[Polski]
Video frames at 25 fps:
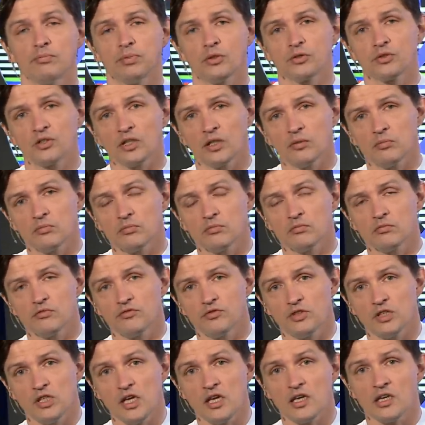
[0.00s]
Potem
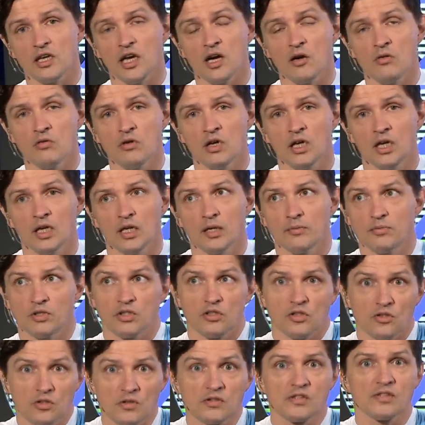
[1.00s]
wyjechał.
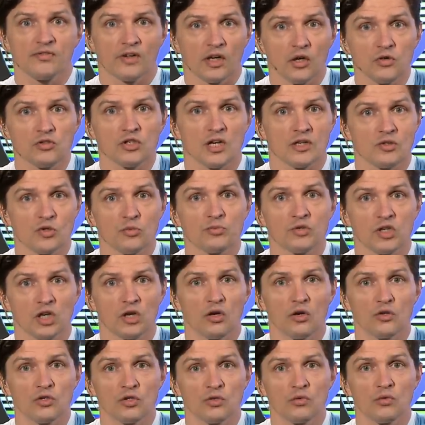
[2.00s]
Przecież on swego czasu
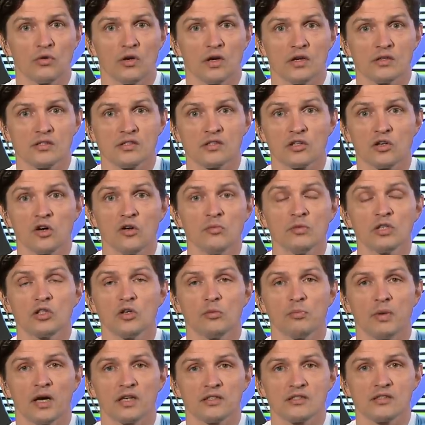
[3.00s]
przechodził z
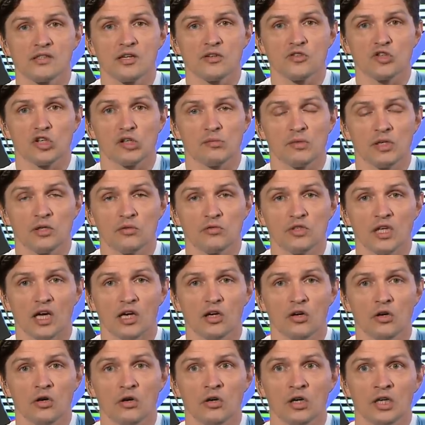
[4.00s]
Romy do Paris Saint-Germain
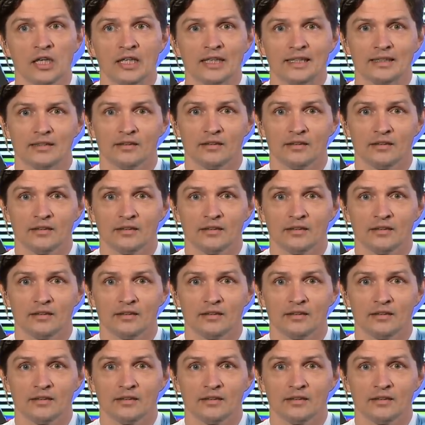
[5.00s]
jako